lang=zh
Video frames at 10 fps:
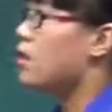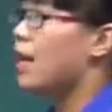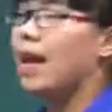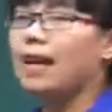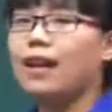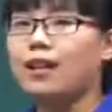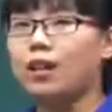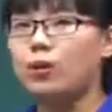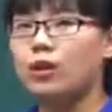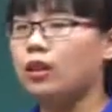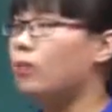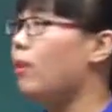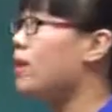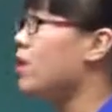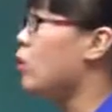再来看一个问题：
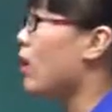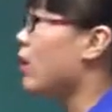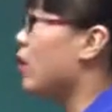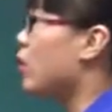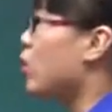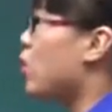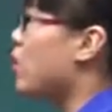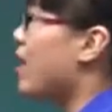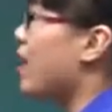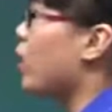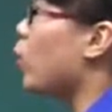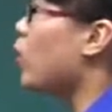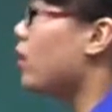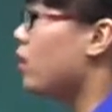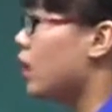班级管理当中存在的
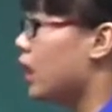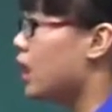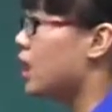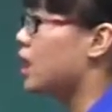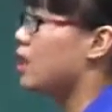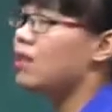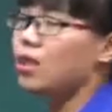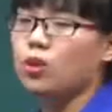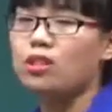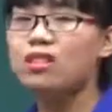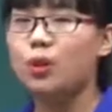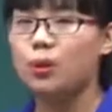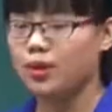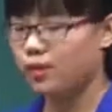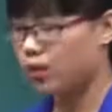问题及其解决策
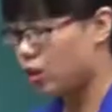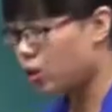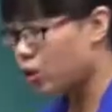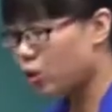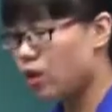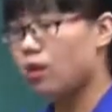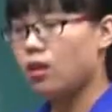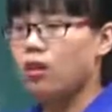略，也就是说，